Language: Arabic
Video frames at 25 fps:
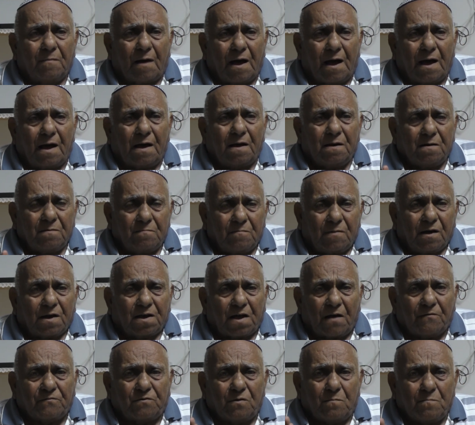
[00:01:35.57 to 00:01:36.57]
ما
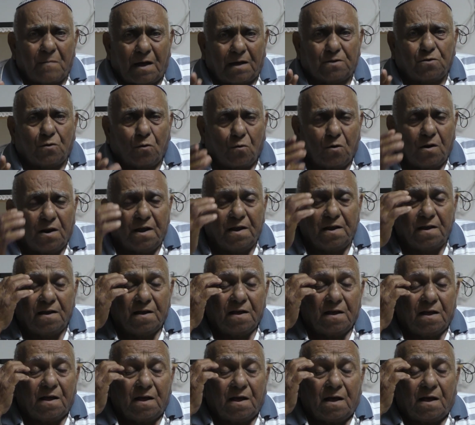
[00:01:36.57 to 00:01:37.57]
كيف ما تقول
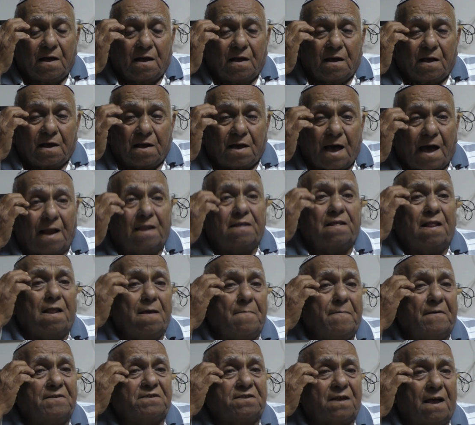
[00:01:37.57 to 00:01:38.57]
لي قالت
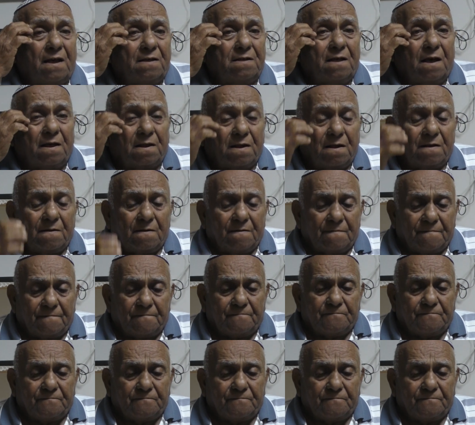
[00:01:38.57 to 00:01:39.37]
لي بس اقدر